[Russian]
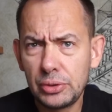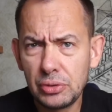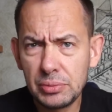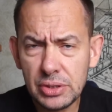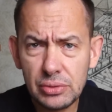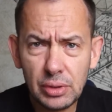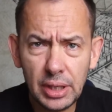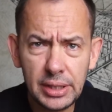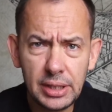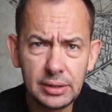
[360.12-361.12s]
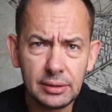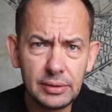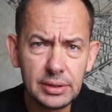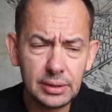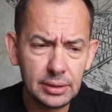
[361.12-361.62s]
при чем здесь Украина?
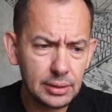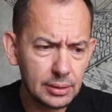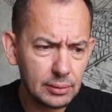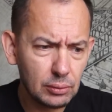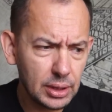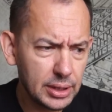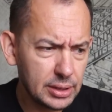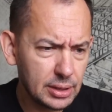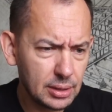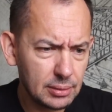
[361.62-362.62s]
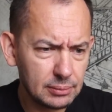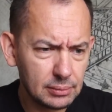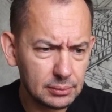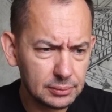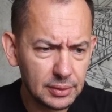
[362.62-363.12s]
Ведь э, Украина
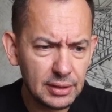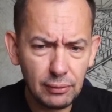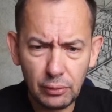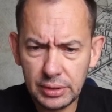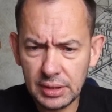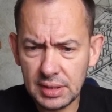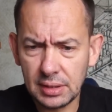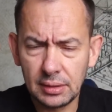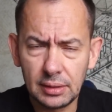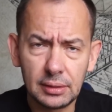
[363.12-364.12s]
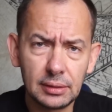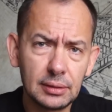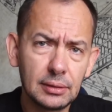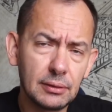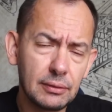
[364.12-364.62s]
не входит
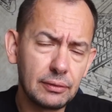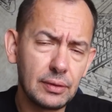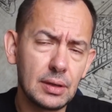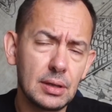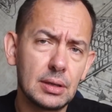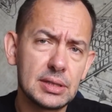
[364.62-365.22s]
э, в э,